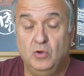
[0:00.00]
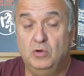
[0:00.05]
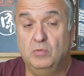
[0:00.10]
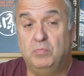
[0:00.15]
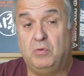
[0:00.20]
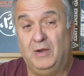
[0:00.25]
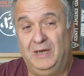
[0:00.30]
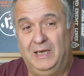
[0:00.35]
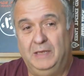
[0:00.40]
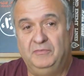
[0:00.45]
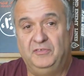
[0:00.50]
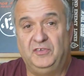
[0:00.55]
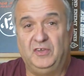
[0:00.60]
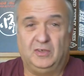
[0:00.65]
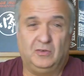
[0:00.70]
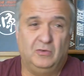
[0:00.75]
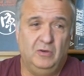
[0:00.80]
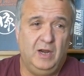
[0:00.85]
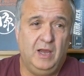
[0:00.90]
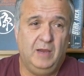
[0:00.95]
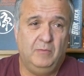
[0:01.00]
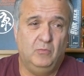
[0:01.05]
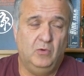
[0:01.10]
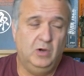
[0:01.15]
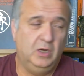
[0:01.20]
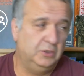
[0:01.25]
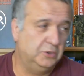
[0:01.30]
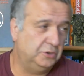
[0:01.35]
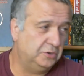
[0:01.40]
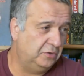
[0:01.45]
Le problème, c'est que là,
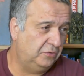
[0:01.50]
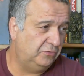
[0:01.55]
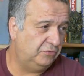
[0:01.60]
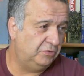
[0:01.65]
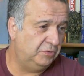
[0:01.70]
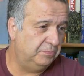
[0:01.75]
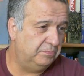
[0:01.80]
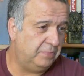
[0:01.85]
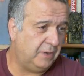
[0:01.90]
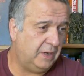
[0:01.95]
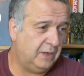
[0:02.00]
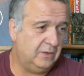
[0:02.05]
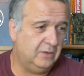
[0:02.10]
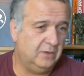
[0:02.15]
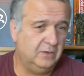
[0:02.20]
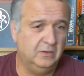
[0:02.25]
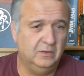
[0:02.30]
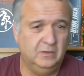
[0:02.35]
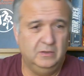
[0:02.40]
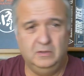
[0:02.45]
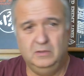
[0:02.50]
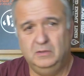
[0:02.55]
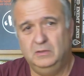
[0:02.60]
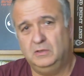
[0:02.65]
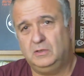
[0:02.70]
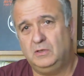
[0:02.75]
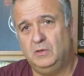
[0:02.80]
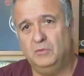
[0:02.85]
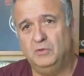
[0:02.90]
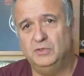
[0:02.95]
moi, je ne suis pas,
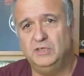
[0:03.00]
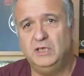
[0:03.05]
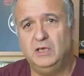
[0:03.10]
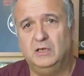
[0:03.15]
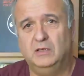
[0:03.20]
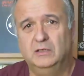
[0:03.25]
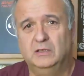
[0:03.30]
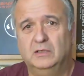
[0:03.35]
comment dire,